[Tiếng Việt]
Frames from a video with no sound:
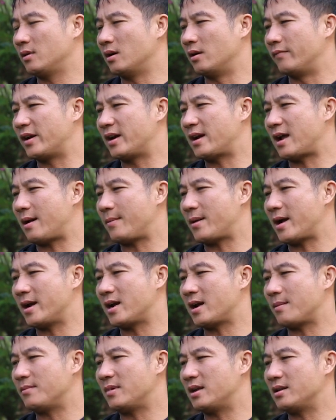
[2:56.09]
ở Việt Nam hai
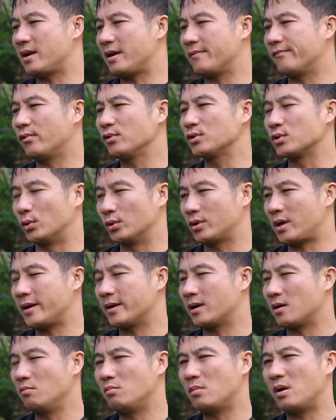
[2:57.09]
năm là giành vô số
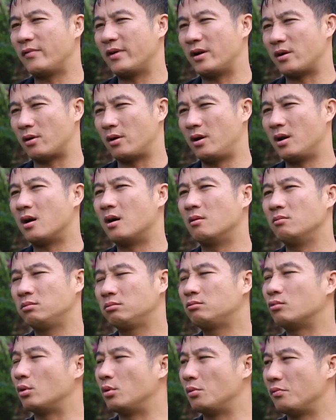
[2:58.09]
thành công mà phải nói là
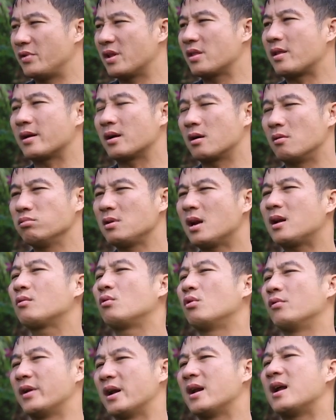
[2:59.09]
ông huấn luyện viên thành công nhất
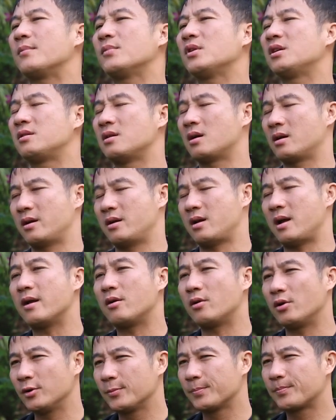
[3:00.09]
của Việt Nam từ trước đến nay
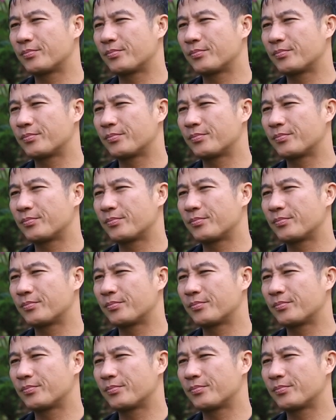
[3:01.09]
rồi,